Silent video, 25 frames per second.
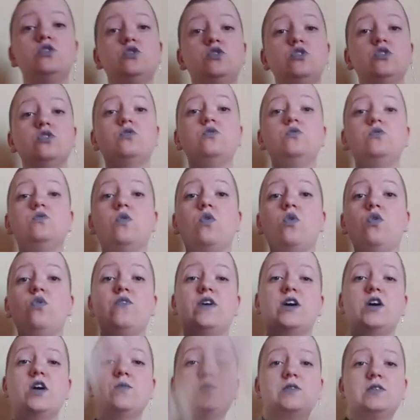Du coup, on
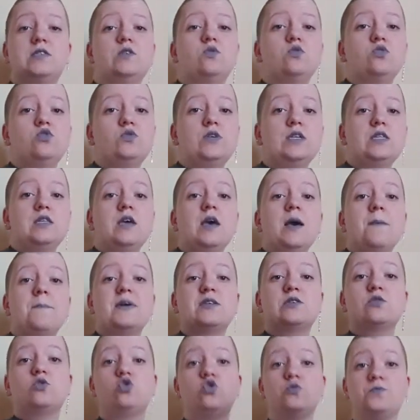va commencer tout de suite
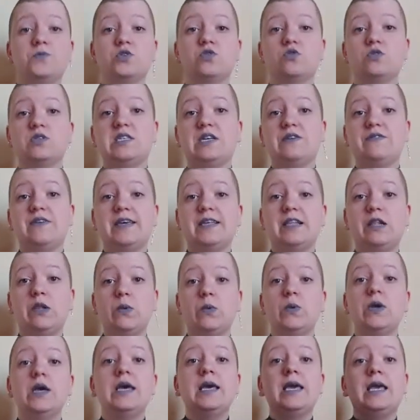parce que je pense que ça va être
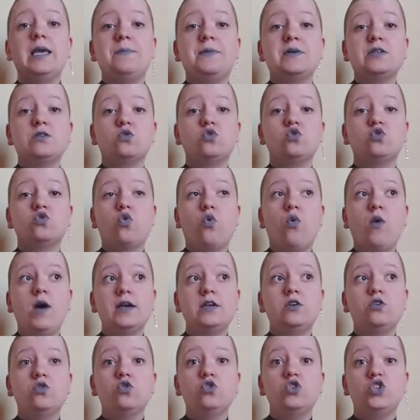long et parce que je
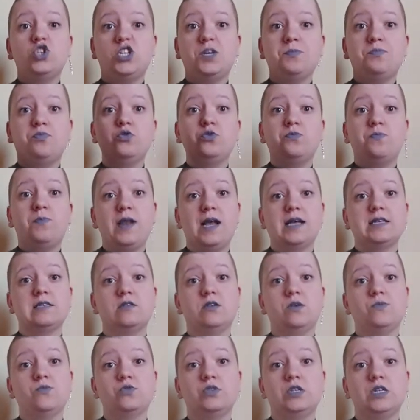crois que j'ai plus de place
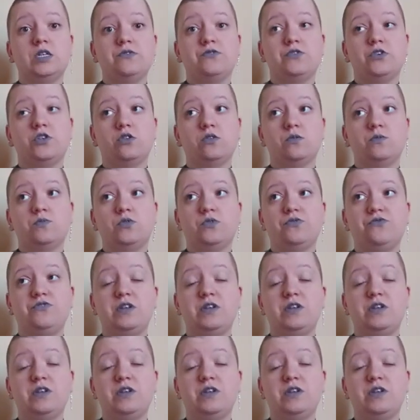dans mon téléphone pour